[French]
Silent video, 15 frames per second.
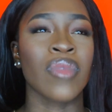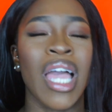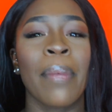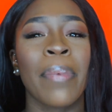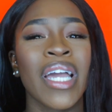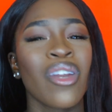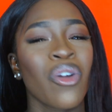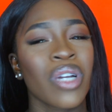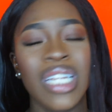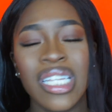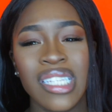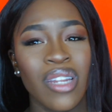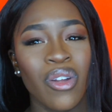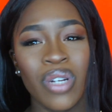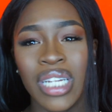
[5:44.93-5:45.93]
après l'anglais
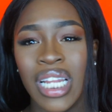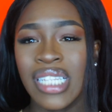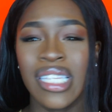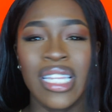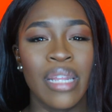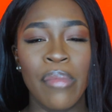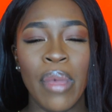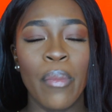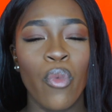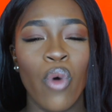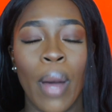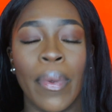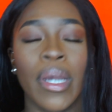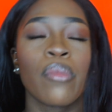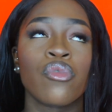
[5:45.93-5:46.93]
c'est l'anglais c'est les mêmes mots
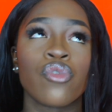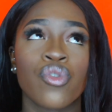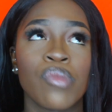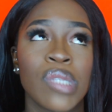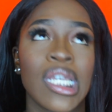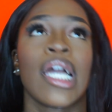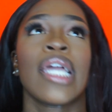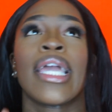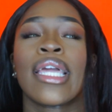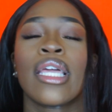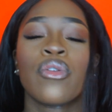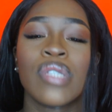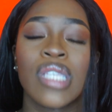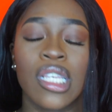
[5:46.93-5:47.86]
après bon tu me diras il y a quelques